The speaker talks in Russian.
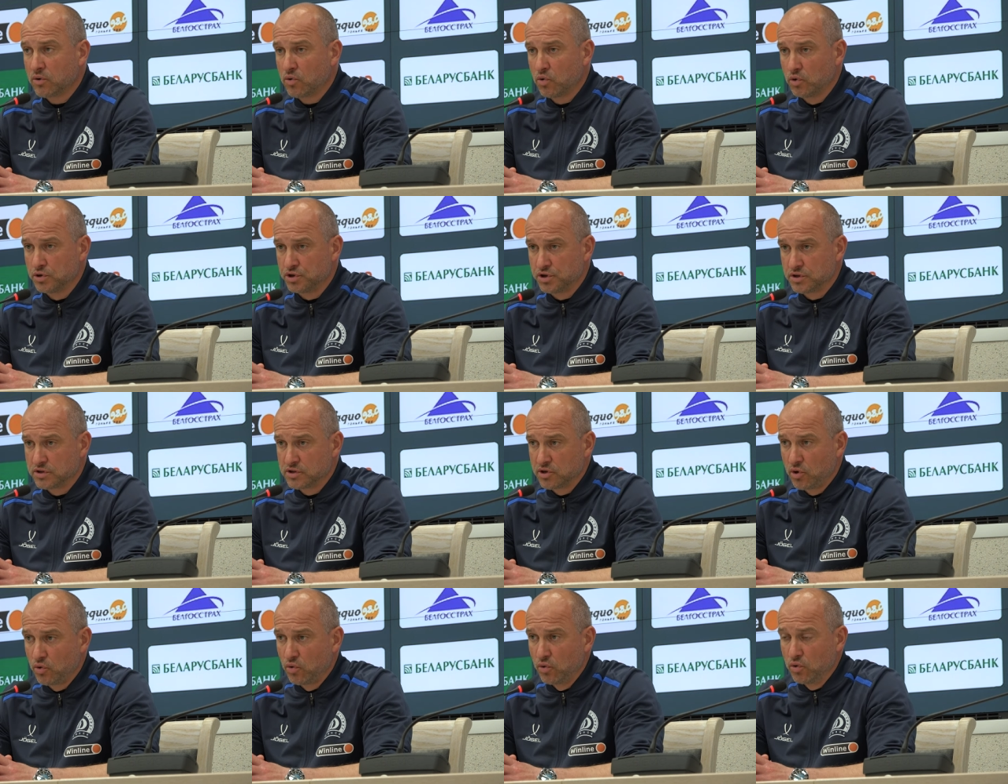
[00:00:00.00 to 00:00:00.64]

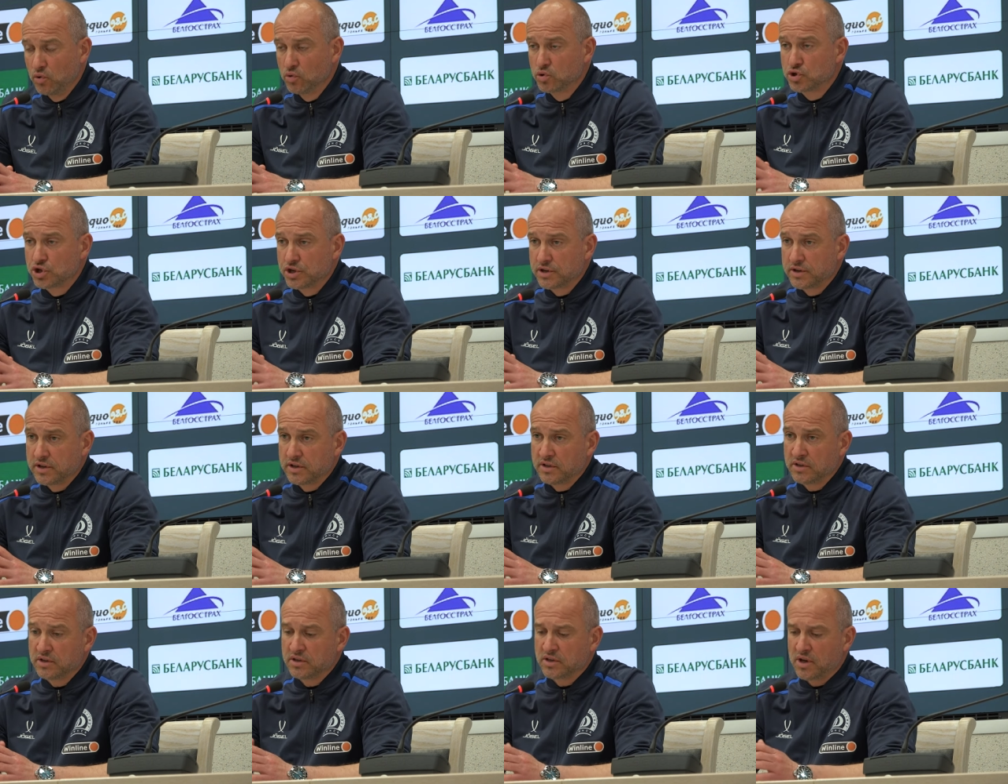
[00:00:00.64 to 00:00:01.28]
хочется
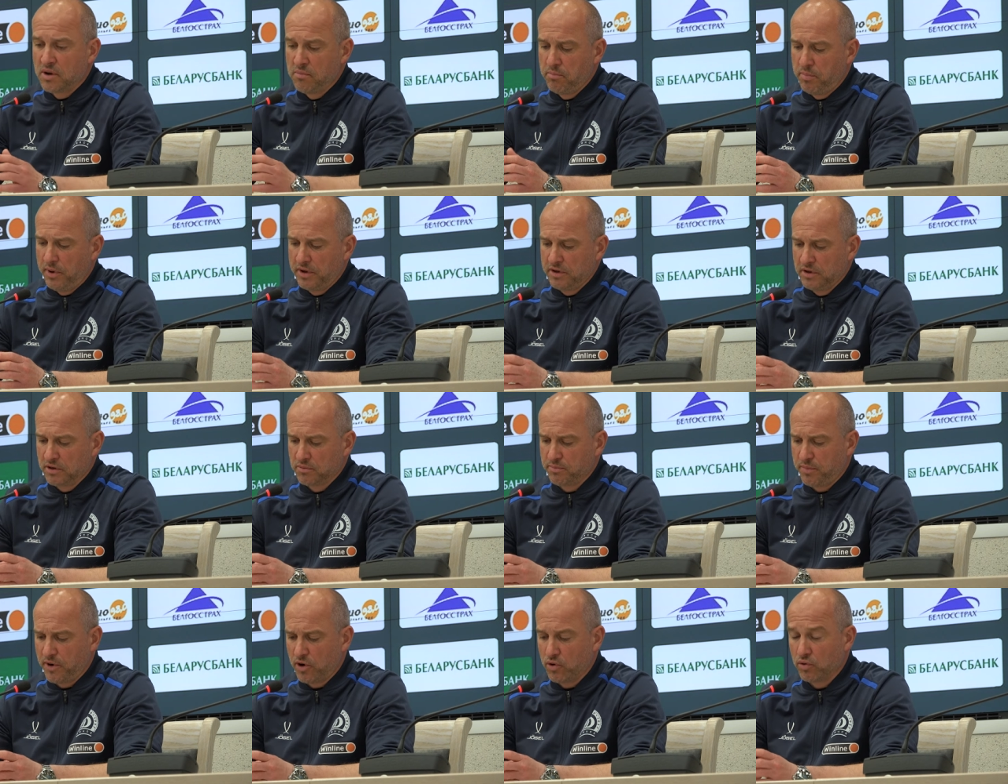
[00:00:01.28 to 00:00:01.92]
улучшить этот компонент
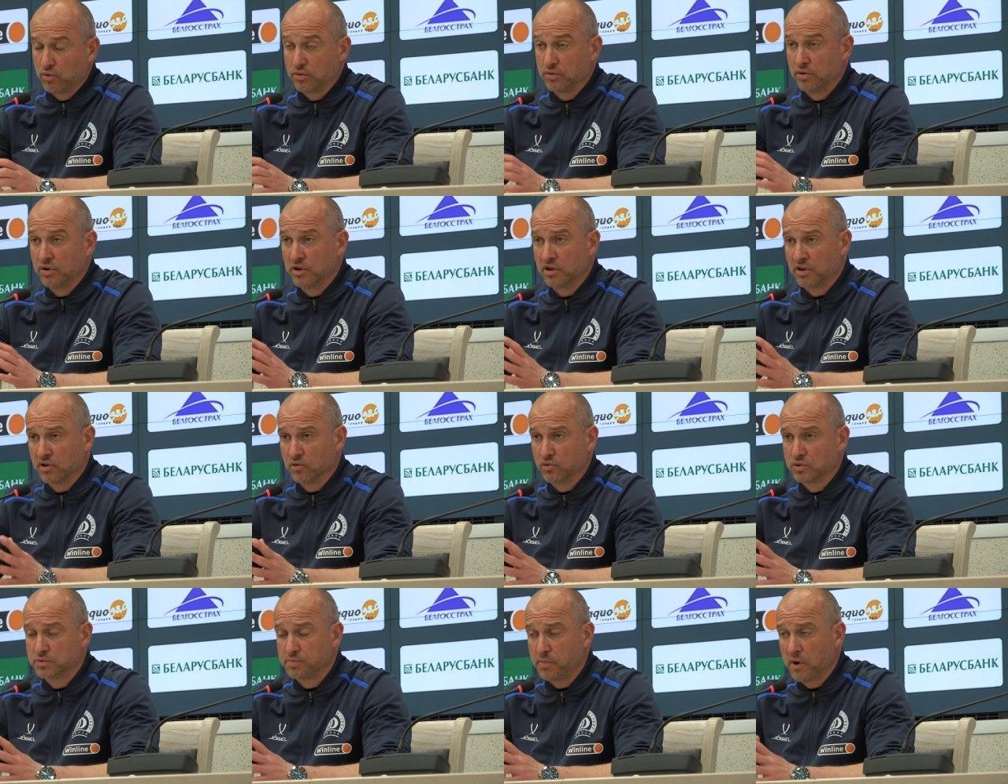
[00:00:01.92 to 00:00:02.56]
оппонент по ходу
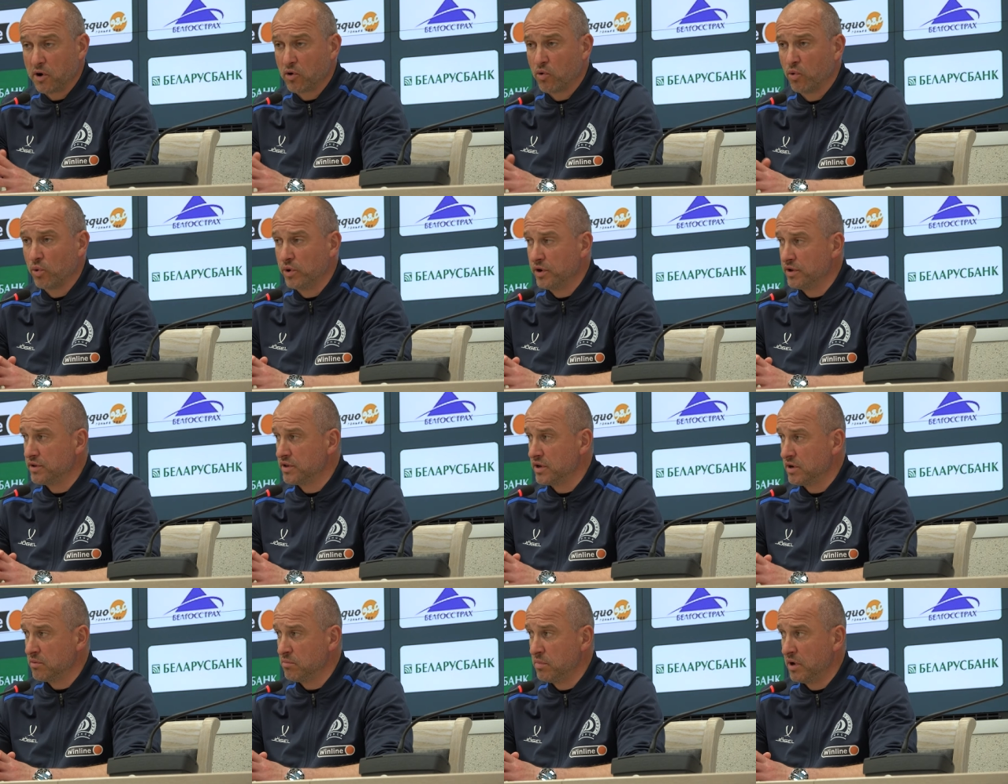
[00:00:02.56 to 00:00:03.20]
игры
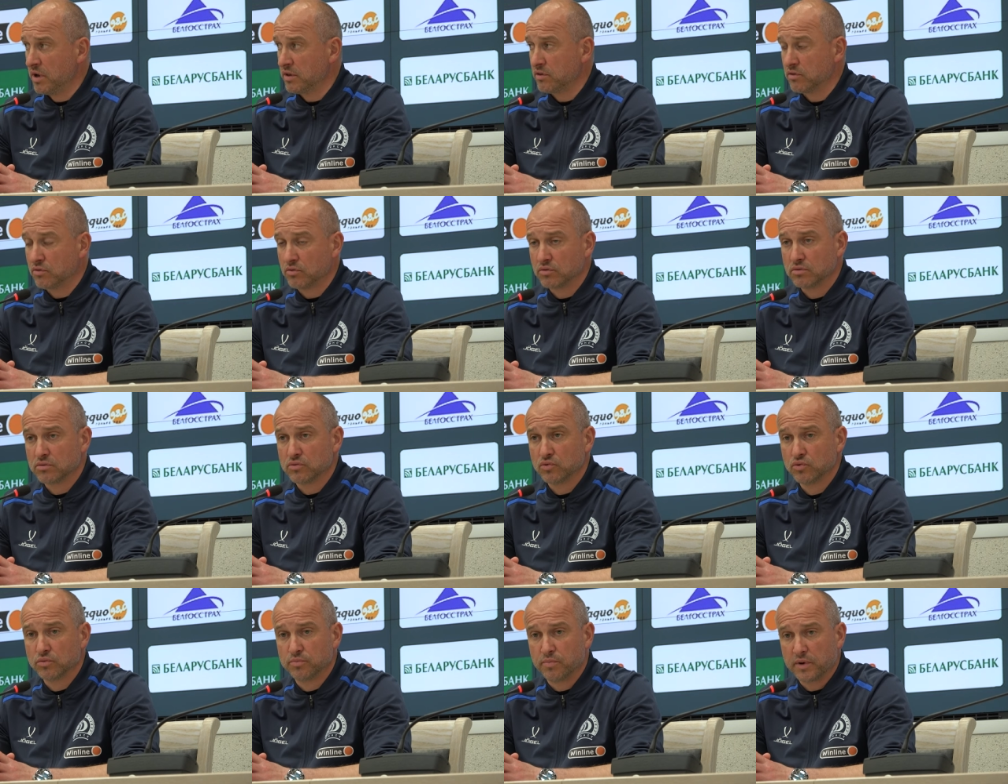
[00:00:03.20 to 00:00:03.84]
успокоить ребят,
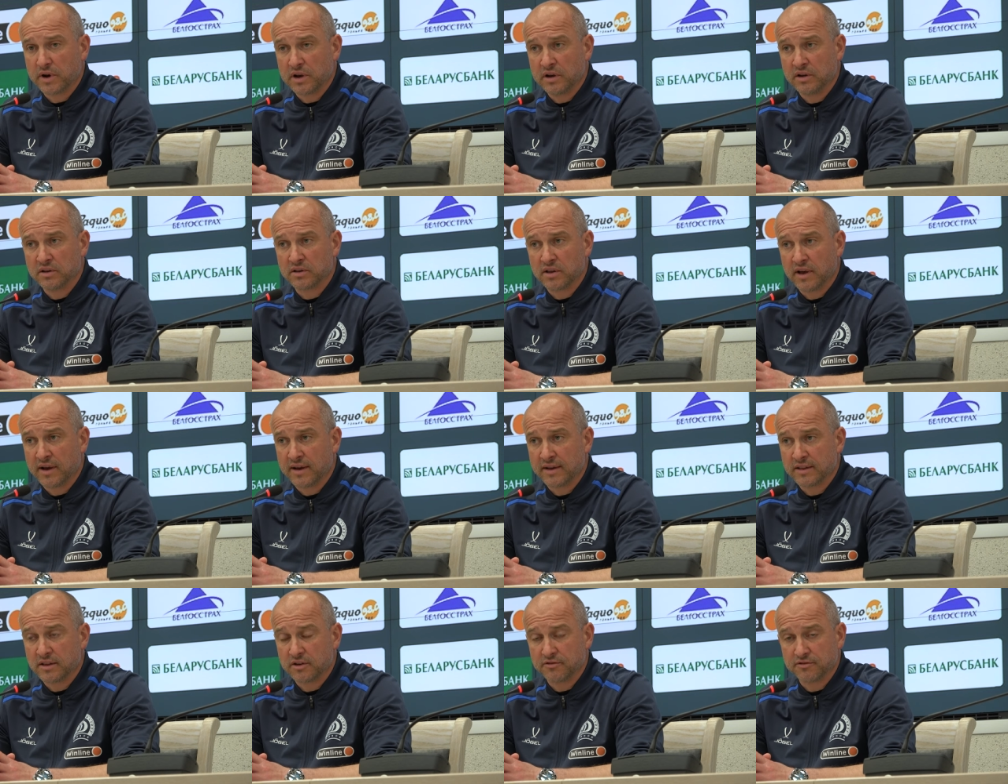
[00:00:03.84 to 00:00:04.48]
но тут
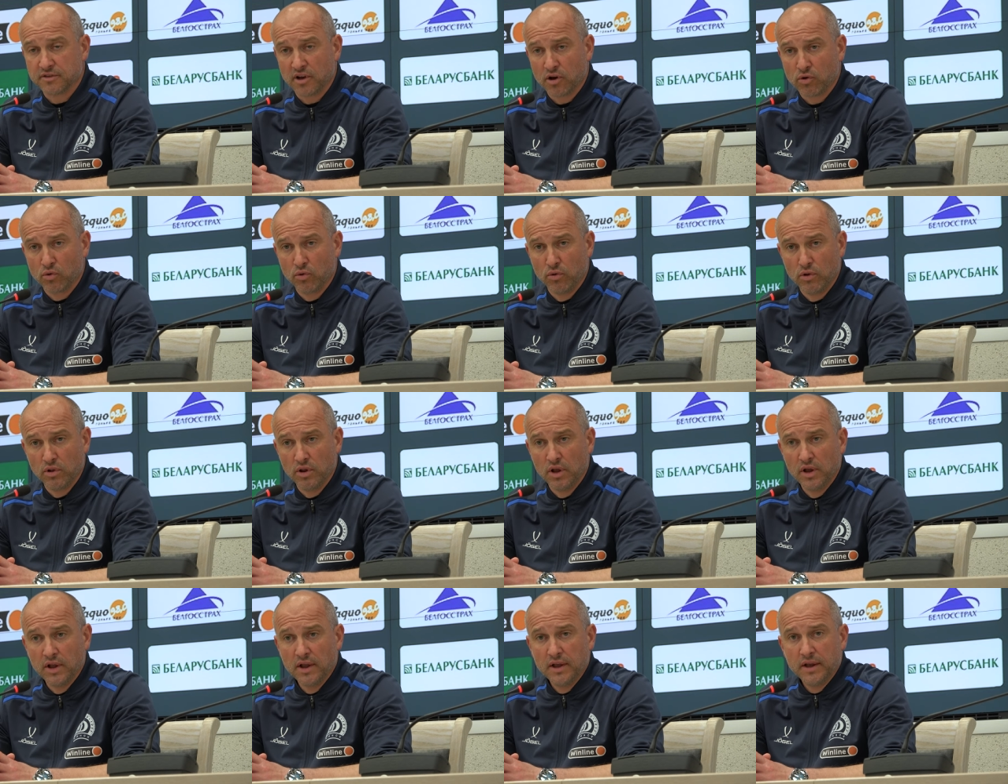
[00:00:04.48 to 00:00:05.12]
прилетает
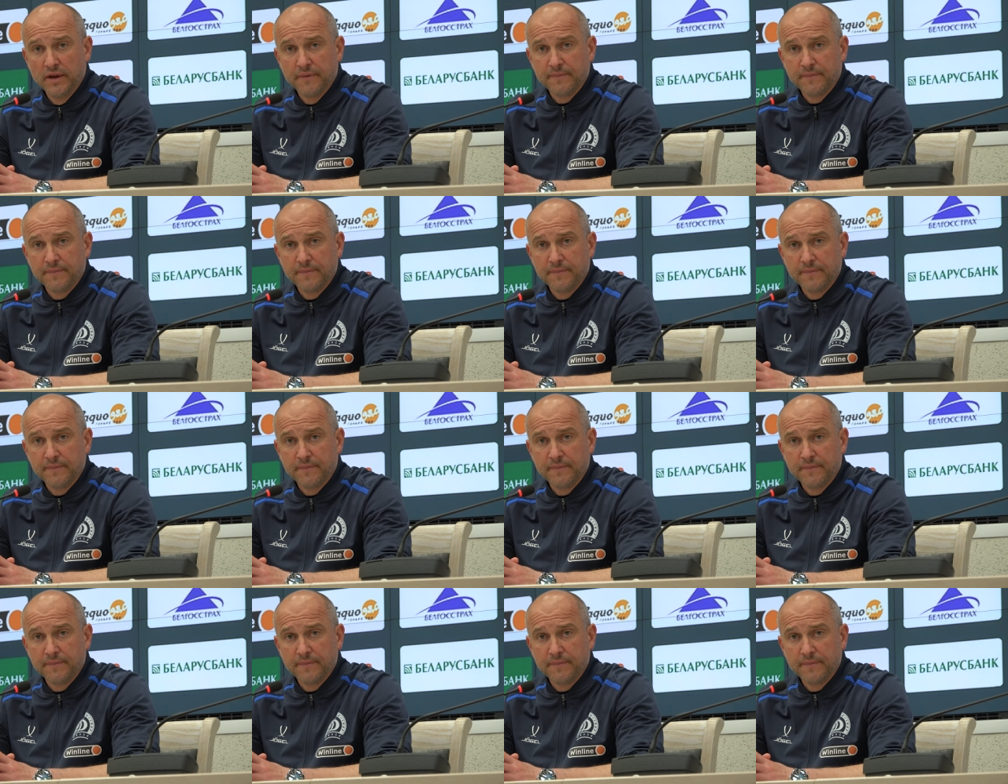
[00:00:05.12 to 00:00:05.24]
автогол,